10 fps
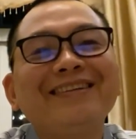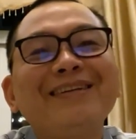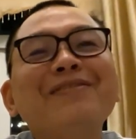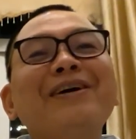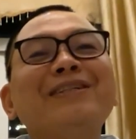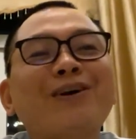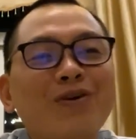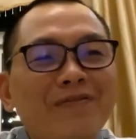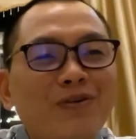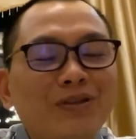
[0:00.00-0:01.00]
thì như vậy
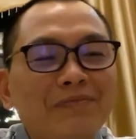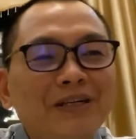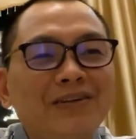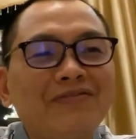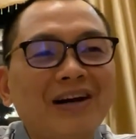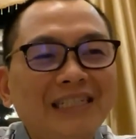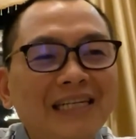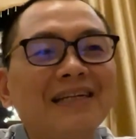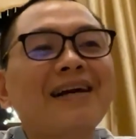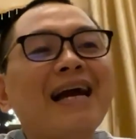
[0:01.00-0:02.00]
sáu cái vòng tâm thức và nhìn